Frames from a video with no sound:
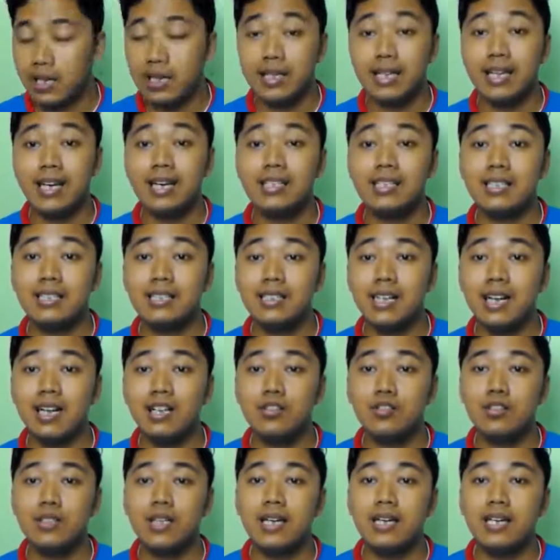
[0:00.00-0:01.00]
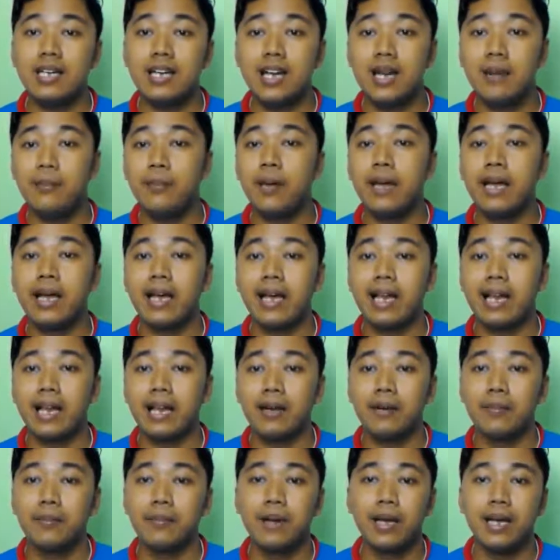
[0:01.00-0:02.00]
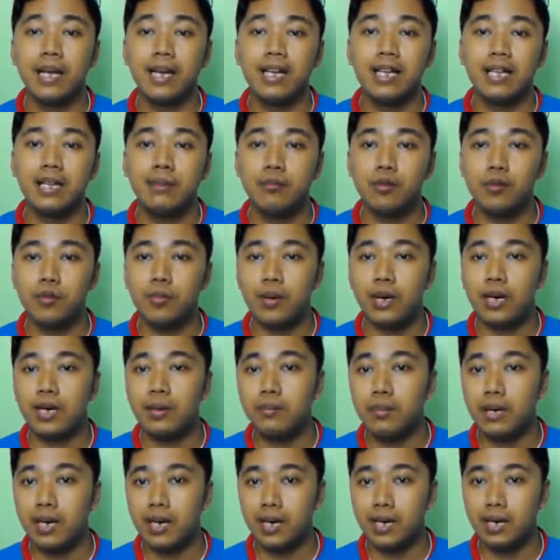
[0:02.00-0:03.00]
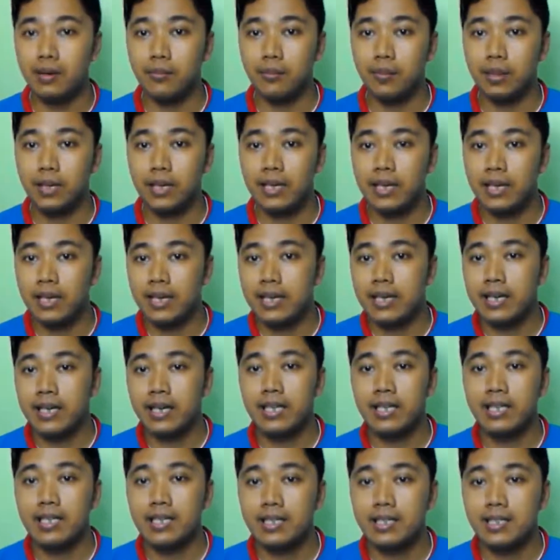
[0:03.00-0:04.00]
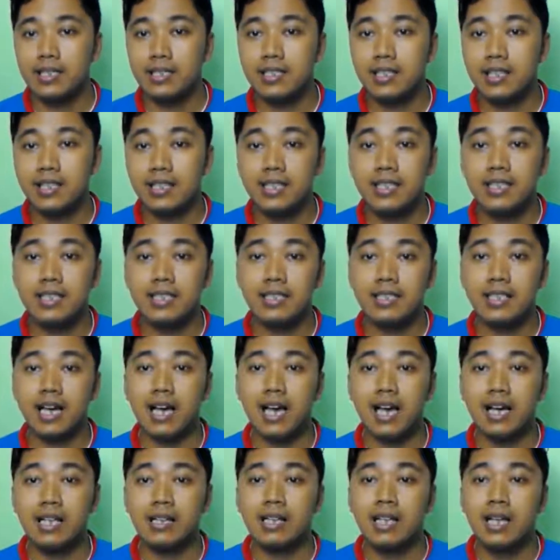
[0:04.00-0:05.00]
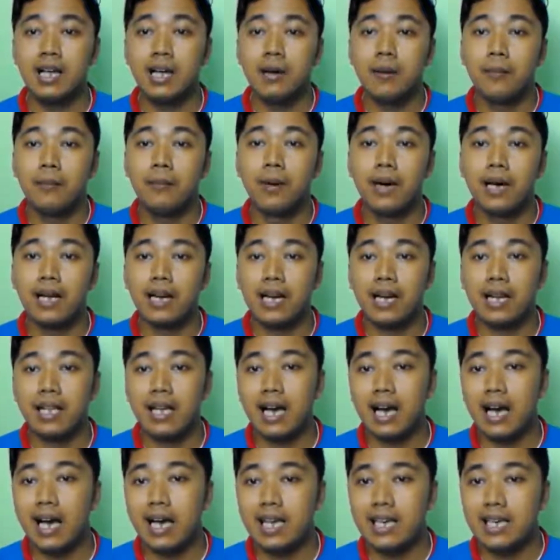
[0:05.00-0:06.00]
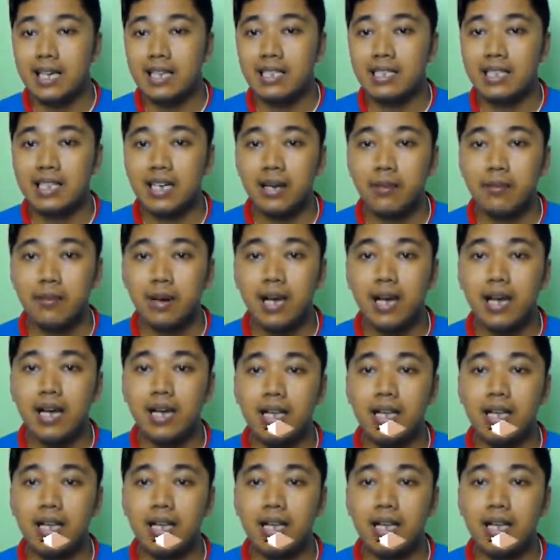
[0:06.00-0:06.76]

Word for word: Yang selanjutnya adalah BL. BL ini merupakan barang lebih. Ini terjadi di saat barang yang kalian terima